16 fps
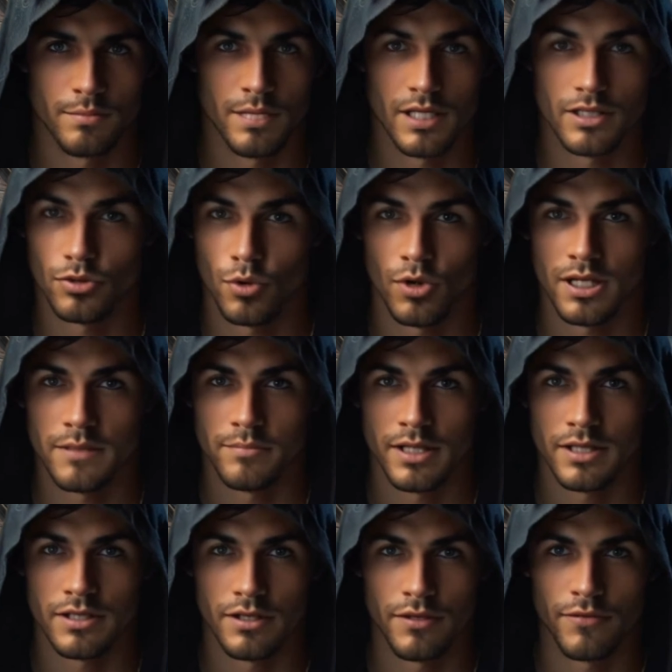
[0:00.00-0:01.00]
ma il cuore
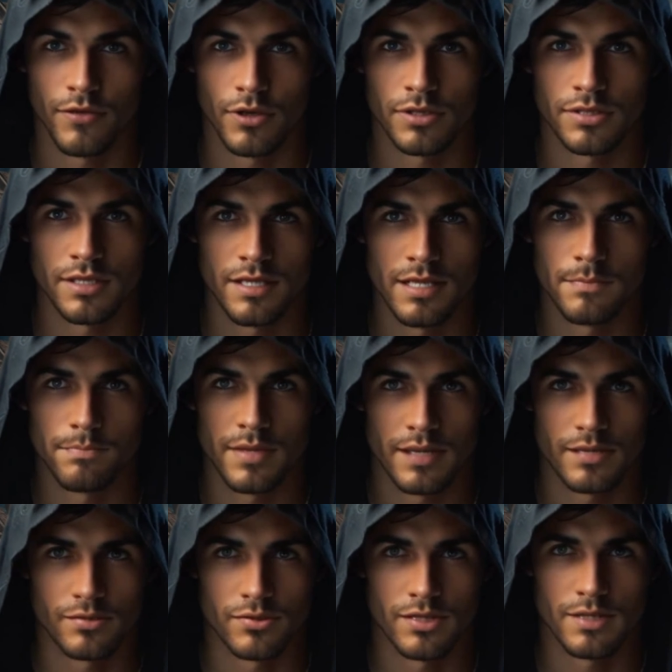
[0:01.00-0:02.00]
batteva forte nel
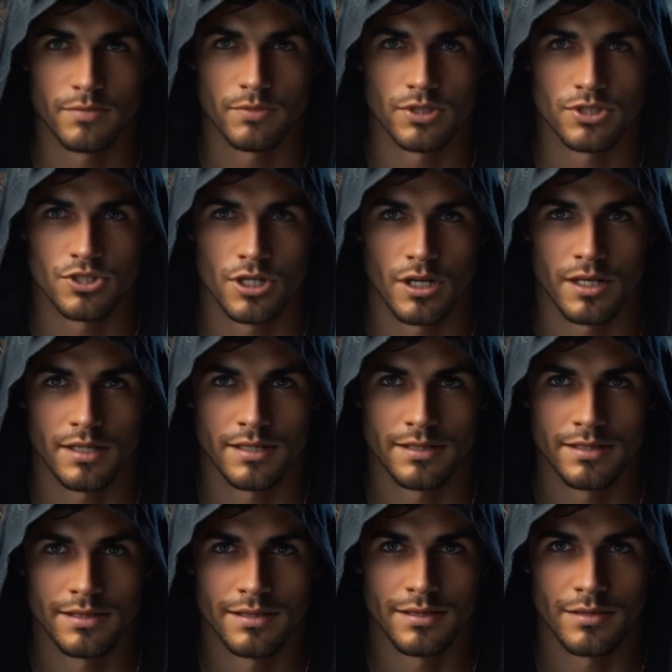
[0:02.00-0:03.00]
petto dei due
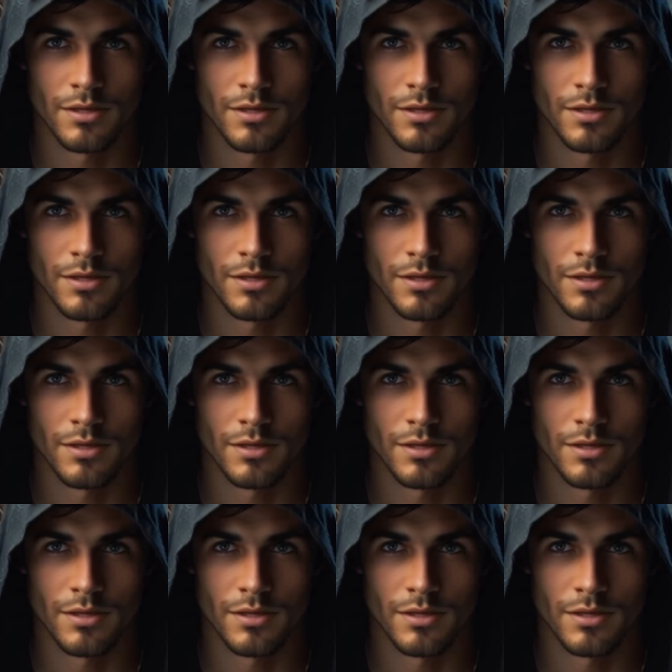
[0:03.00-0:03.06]
giovani.